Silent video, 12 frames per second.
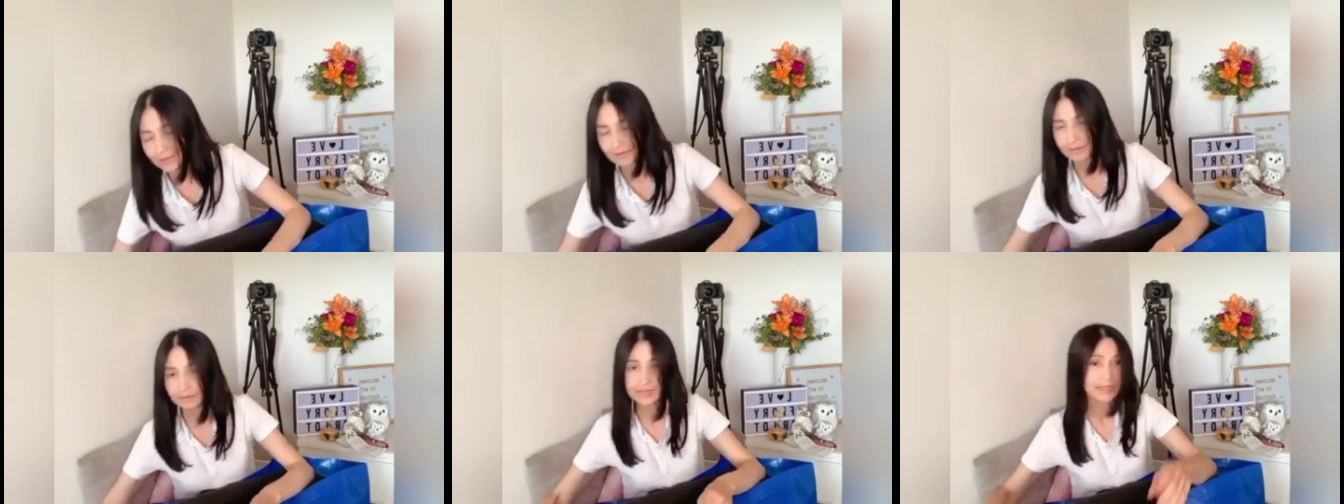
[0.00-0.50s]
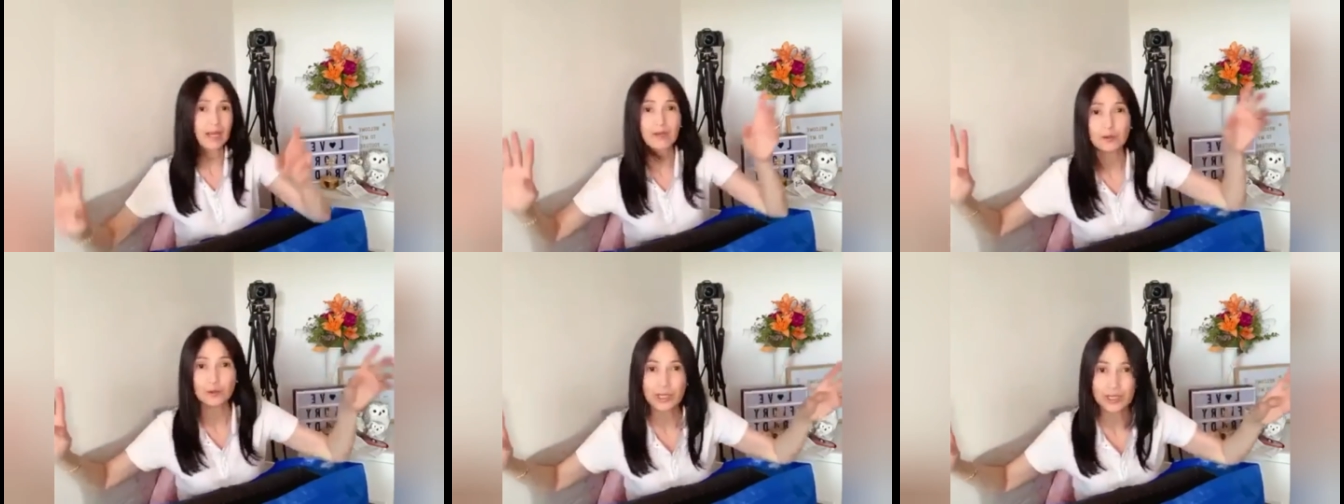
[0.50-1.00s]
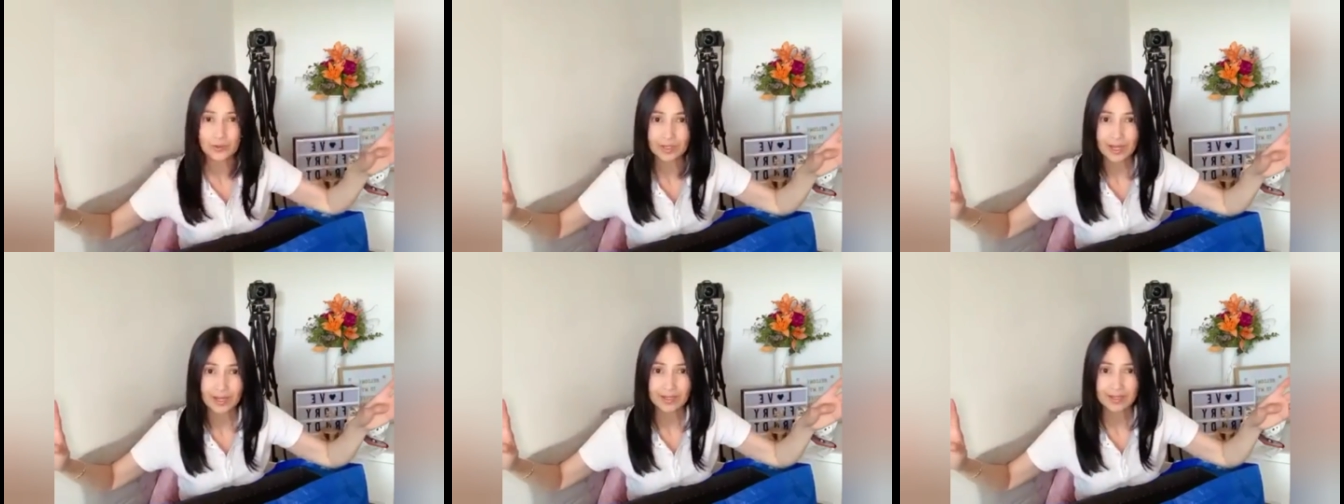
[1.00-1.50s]
Basta ang kulay ko
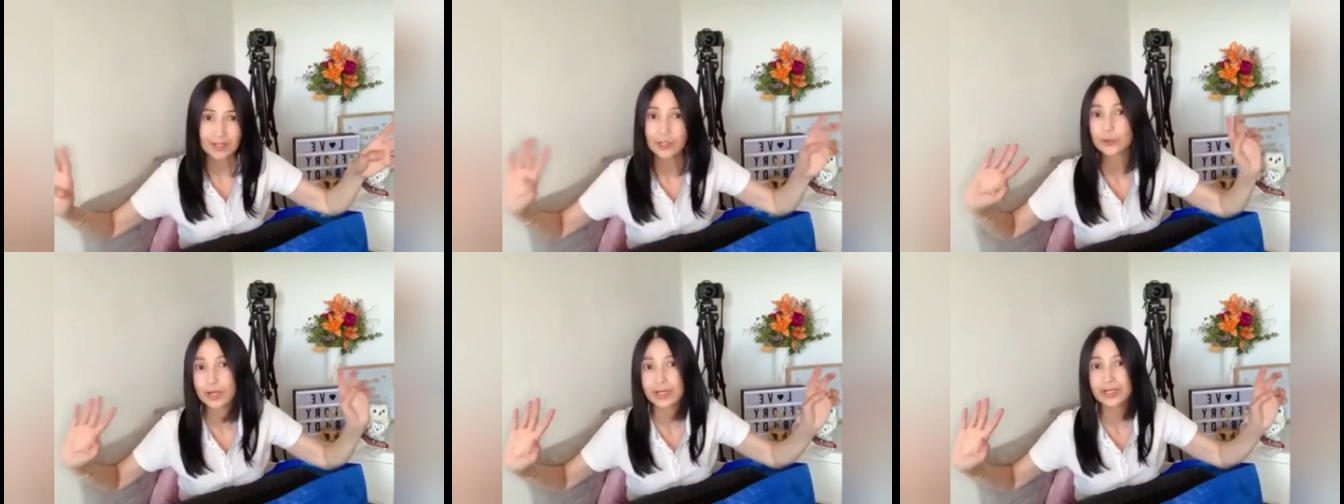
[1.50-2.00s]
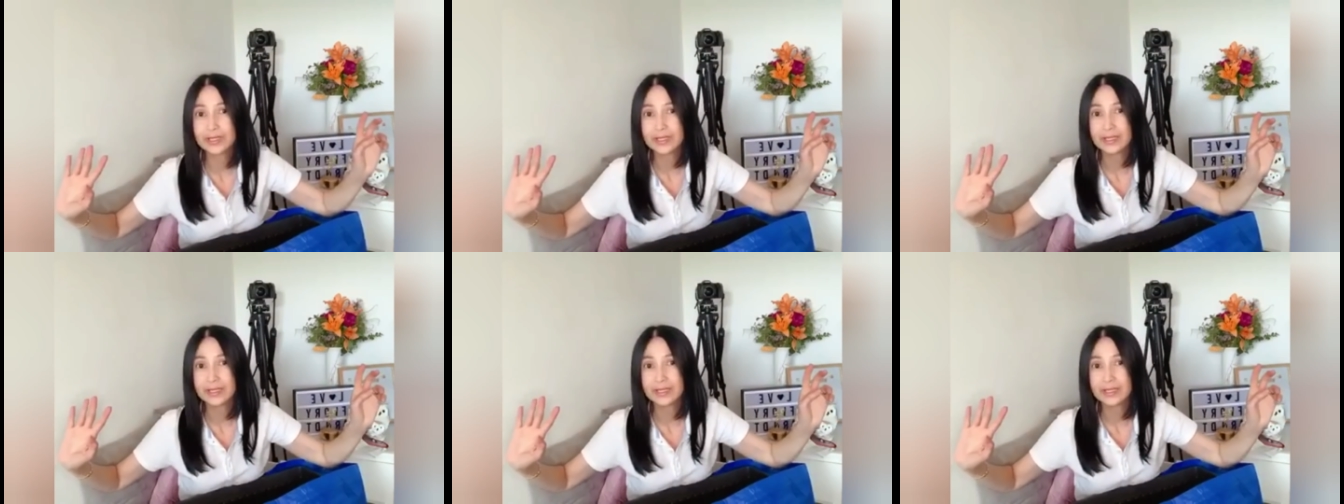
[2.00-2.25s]
lang, gray